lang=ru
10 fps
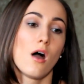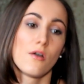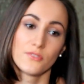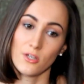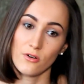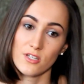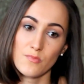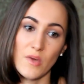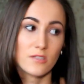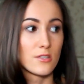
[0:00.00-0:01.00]
А второй
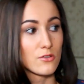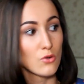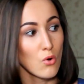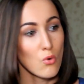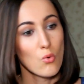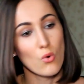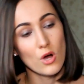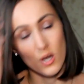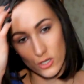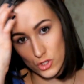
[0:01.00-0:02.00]
аспект, оно
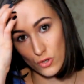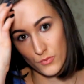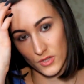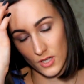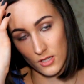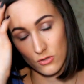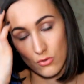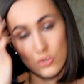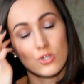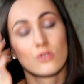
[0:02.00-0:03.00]
хорошо питает
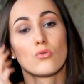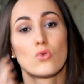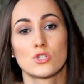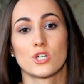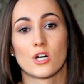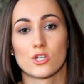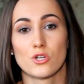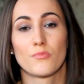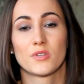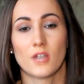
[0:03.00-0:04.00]
кожу, оно очень
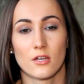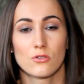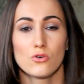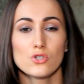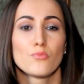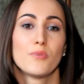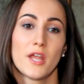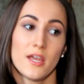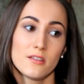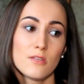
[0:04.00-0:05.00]
хорошо питает кожу,
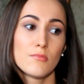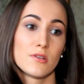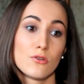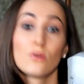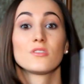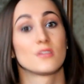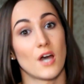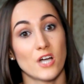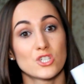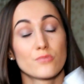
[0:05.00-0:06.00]
при этом оно
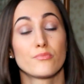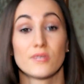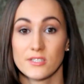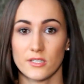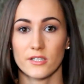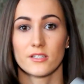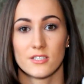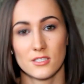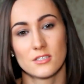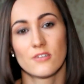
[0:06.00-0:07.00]
также быстро
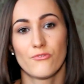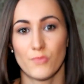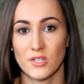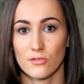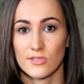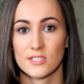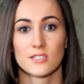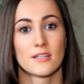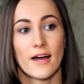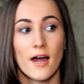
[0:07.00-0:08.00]
относительно
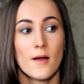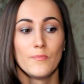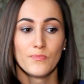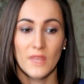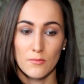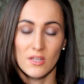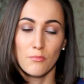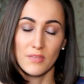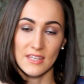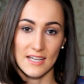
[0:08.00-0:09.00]
впитывается. Для именно
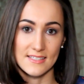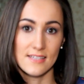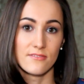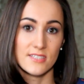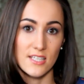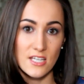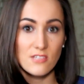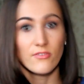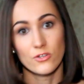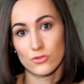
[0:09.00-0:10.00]
питательного
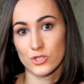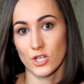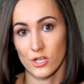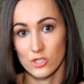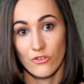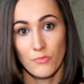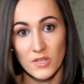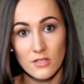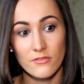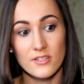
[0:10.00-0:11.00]
средства оно очень хорошо
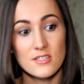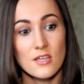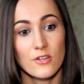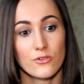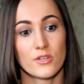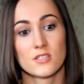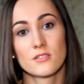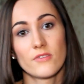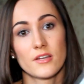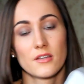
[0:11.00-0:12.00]
впитывается, оно не
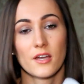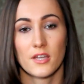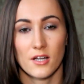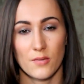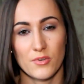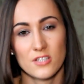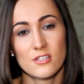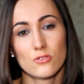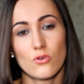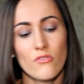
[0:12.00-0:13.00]
оставляет никаких липких
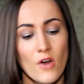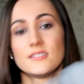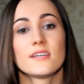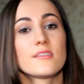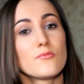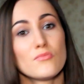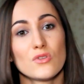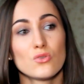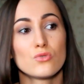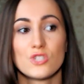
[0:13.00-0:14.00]
следов. Где-то
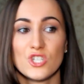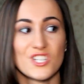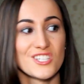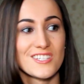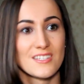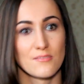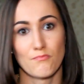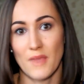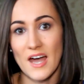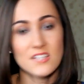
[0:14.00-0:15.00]
минут через
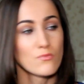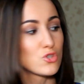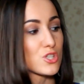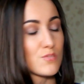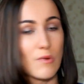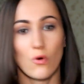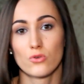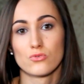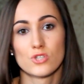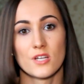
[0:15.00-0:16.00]
пять можно
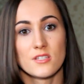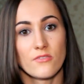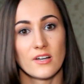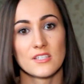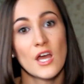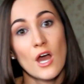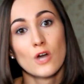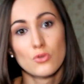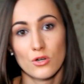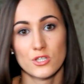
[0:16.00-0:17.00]
спокойно уже одевать
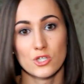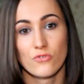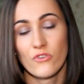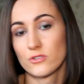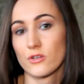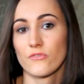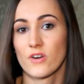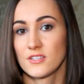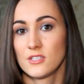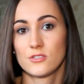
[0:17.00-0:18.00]
ту одежду, в которую
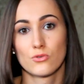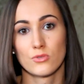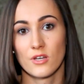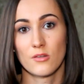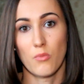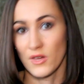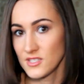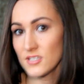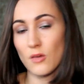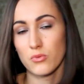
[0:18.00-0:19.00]
вы хотите куда-то
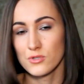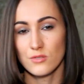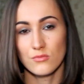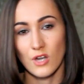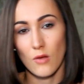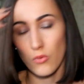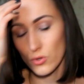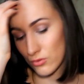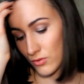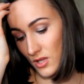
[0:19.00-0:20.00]
пойти, допустим, на
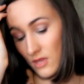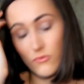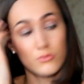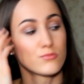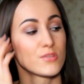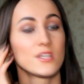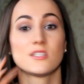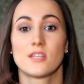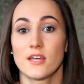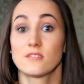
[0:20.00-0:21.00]
работу, и, в общем-то,
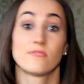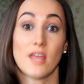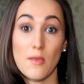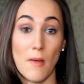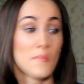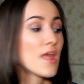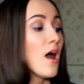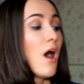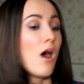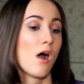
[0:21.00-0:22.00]
не терять время.
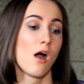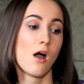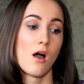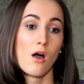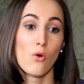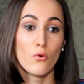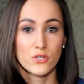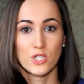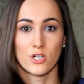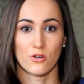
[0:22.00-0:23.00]
А,
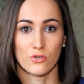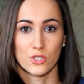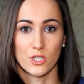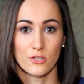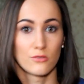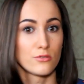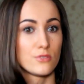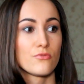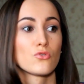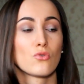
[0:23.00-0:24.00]
очень хорошая. То
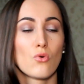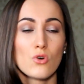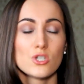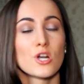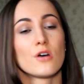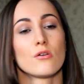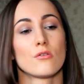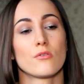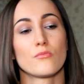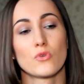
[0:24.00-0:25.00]
есть вот кожа
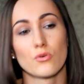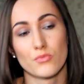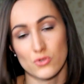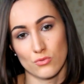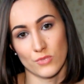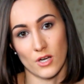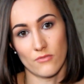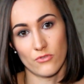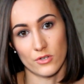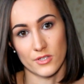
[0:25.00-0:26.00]
безумно
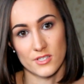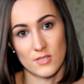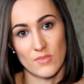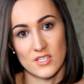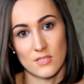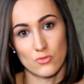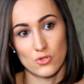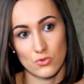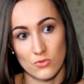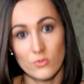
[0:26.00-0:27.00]
комфортно себя с ним
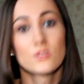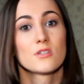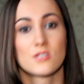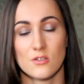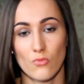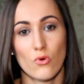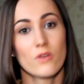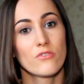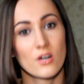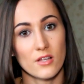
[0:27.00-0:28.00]
чувствует.
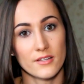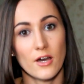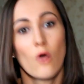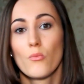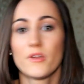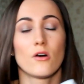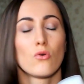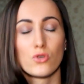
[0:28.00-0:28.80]
Зимой в холода у меня